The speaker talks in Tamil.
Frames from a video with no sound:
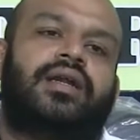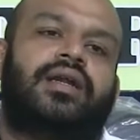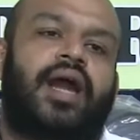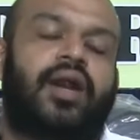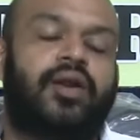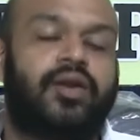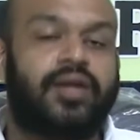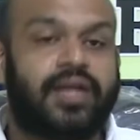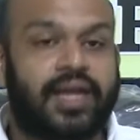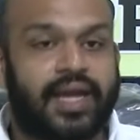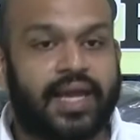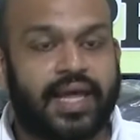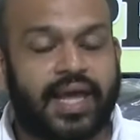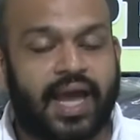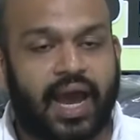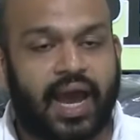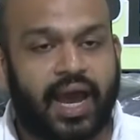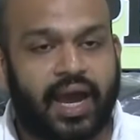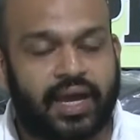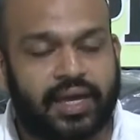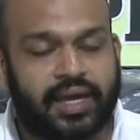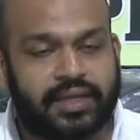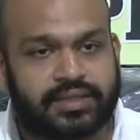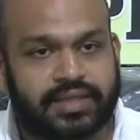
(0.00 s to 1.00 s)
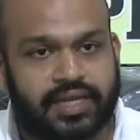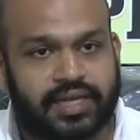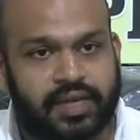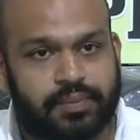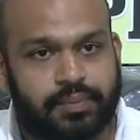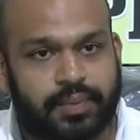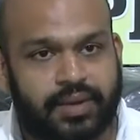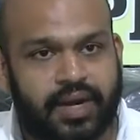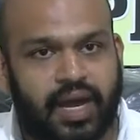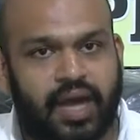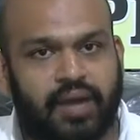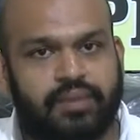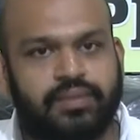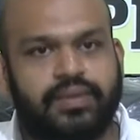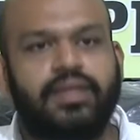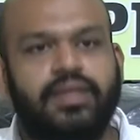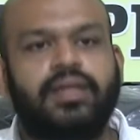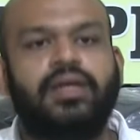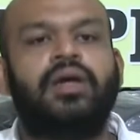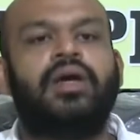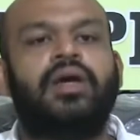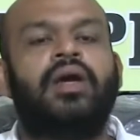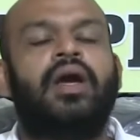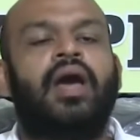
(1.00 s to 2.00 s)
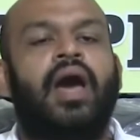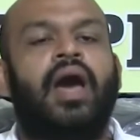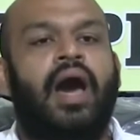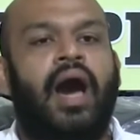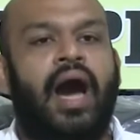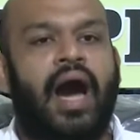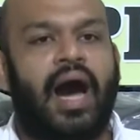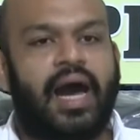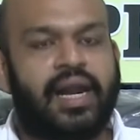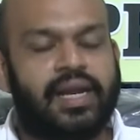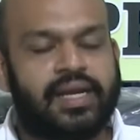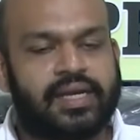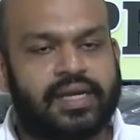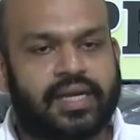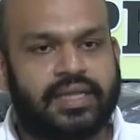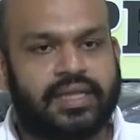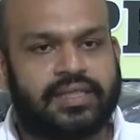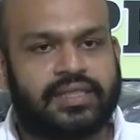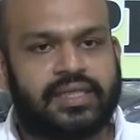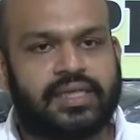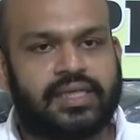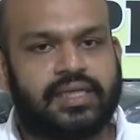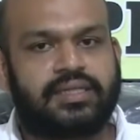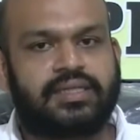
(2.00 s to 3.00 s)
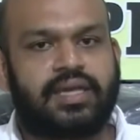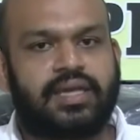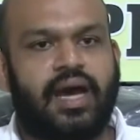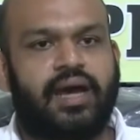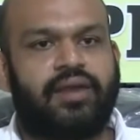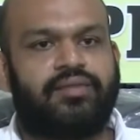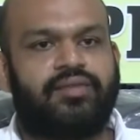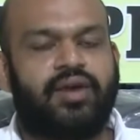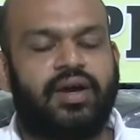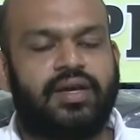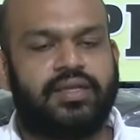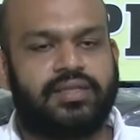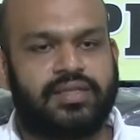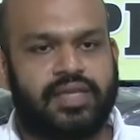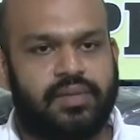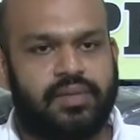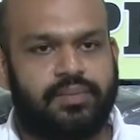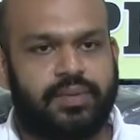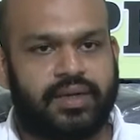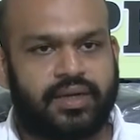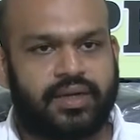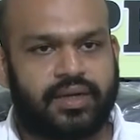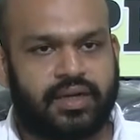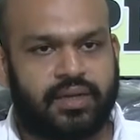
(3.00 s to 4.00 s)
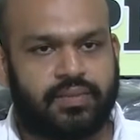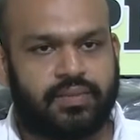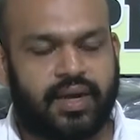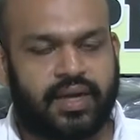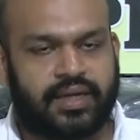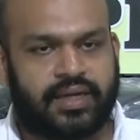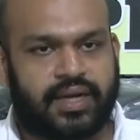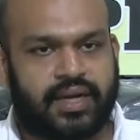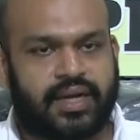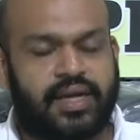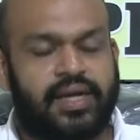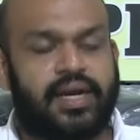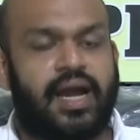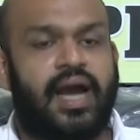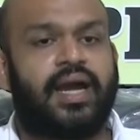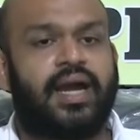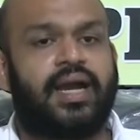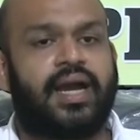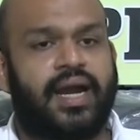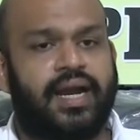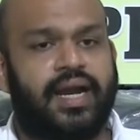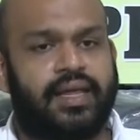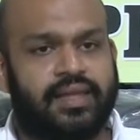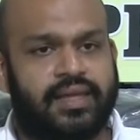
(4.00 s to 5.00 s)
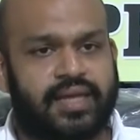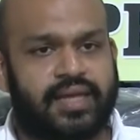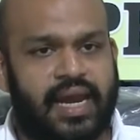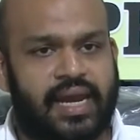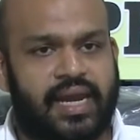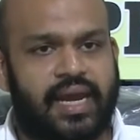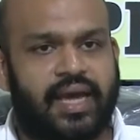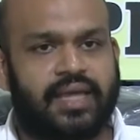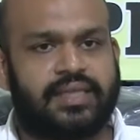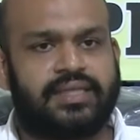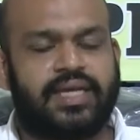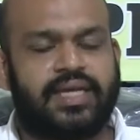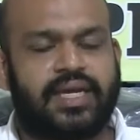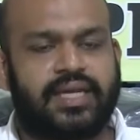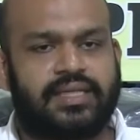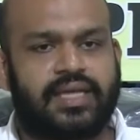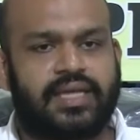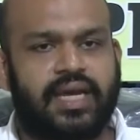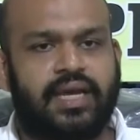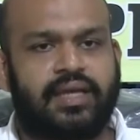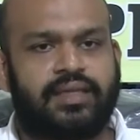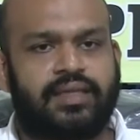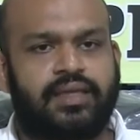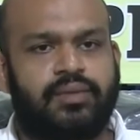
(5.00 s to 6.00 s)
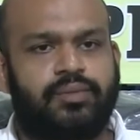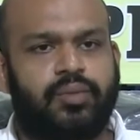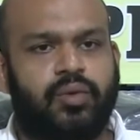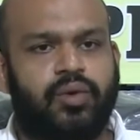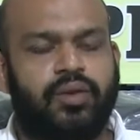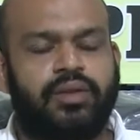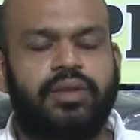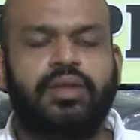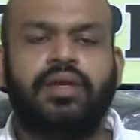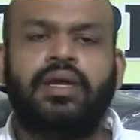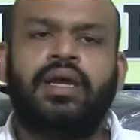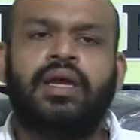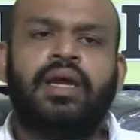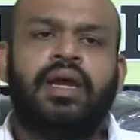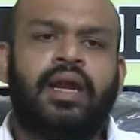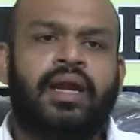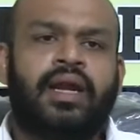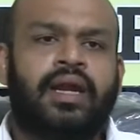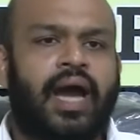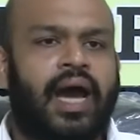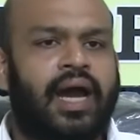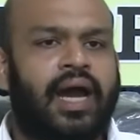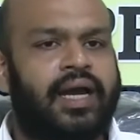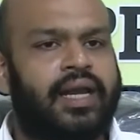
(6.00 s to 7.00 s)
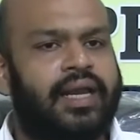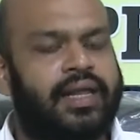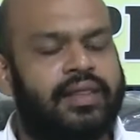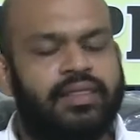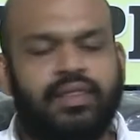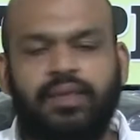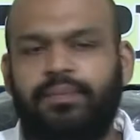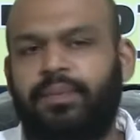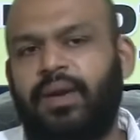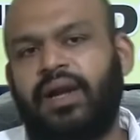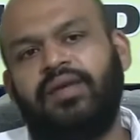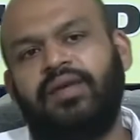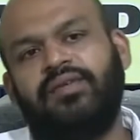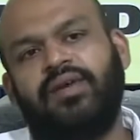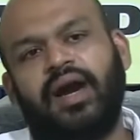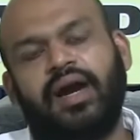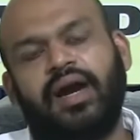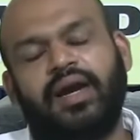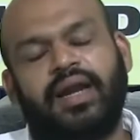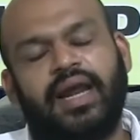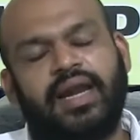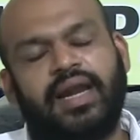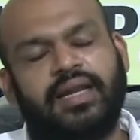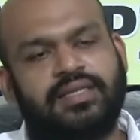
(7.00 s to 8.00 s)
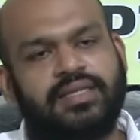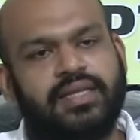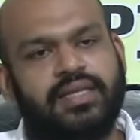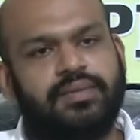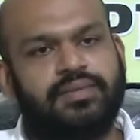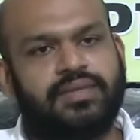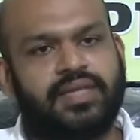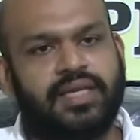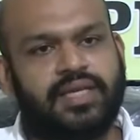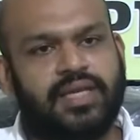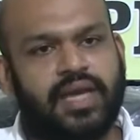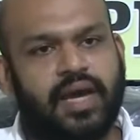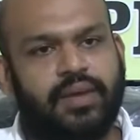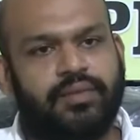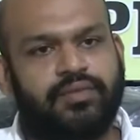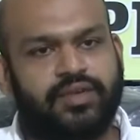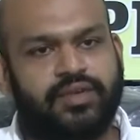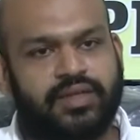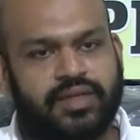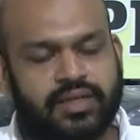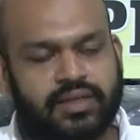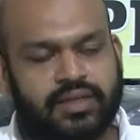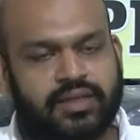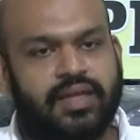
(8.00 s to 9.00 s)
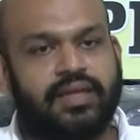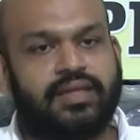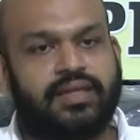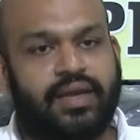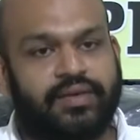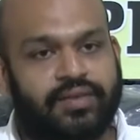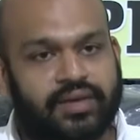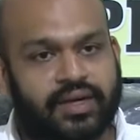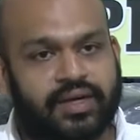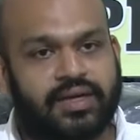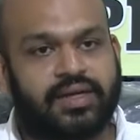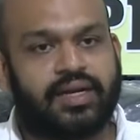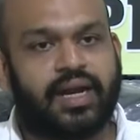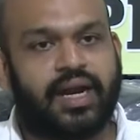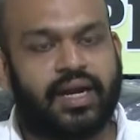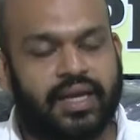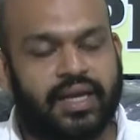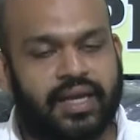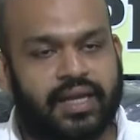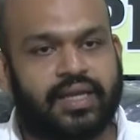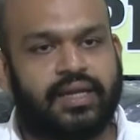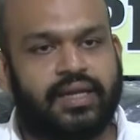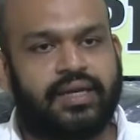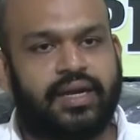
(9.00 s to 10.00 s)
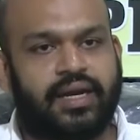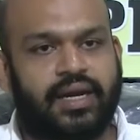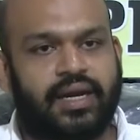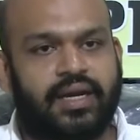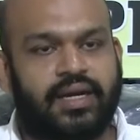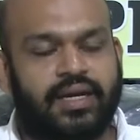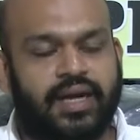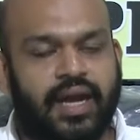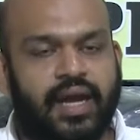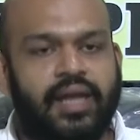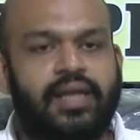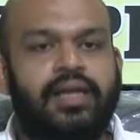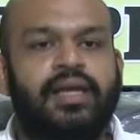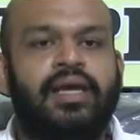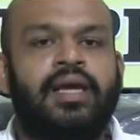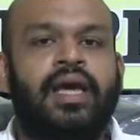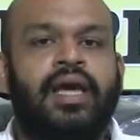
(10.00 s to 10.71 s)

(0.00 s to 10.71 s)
நடுநிலையாக செயல்படாமல் ஆளுங்கட்சிக்கு சார்பாக செயல்பட்டிருக்க மாட்டார் நாங்கள் கடந்த நல்லாட்சி அரசாங்கத்தின் பொழுது நாங்கள் எந்த பழிவாங்குகிற அரசியலும் செய்யாமல் விட்டுத்தான் தவறுன்னு நான் நினைக்கின்றேன் என்றால்